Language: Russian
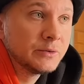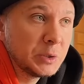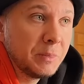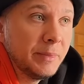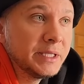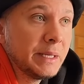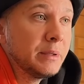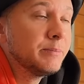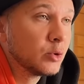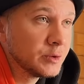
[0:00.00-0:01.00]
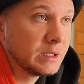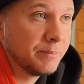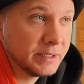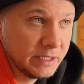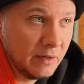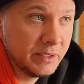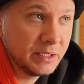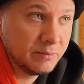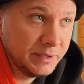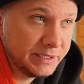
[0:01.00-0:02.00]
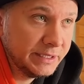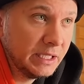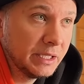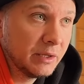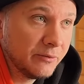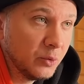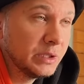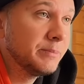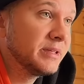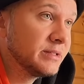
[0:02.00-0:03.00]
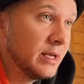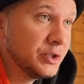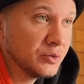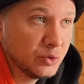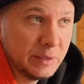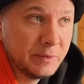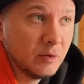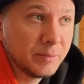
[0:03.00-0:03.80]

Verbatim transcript: В тот момент я был просто подавлен от бессилия на фоне предстоящего судебного